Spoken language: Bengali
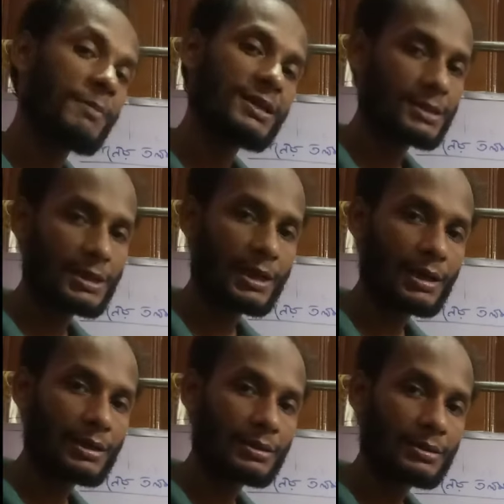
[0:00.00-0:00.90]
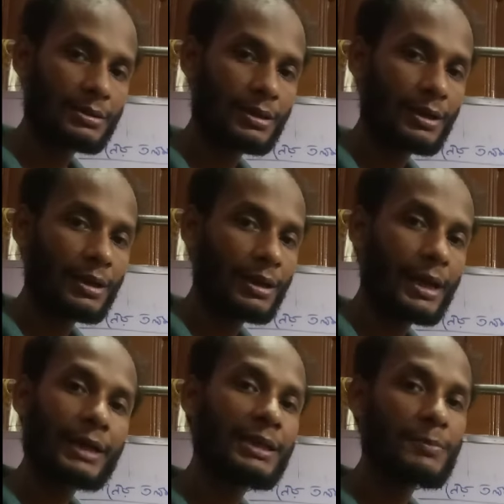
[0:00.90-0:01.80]
আবেশ ছাড়া
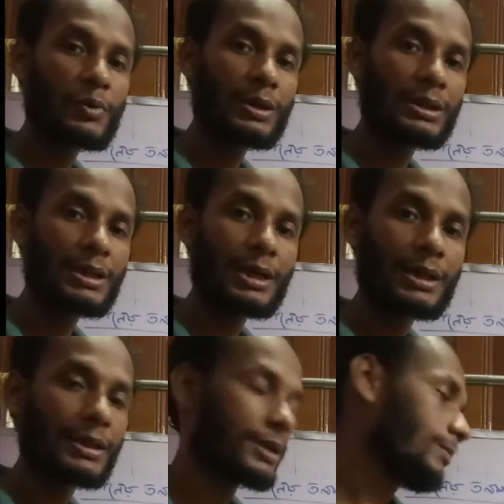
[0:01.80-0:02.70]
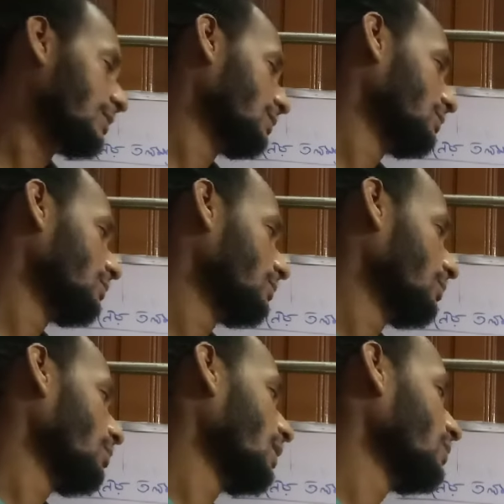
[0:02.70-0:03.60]
একই প্রকৃতির আধান থাকবে
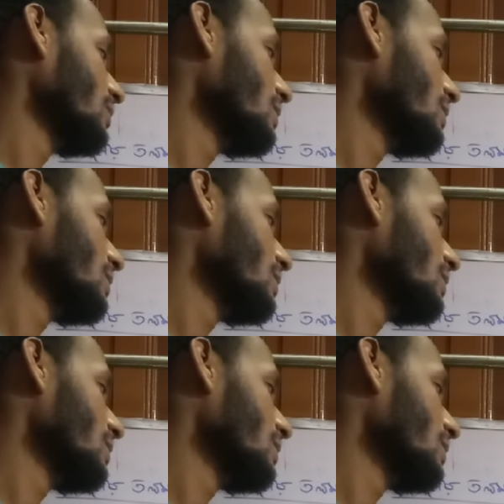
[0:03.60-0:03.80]
মানে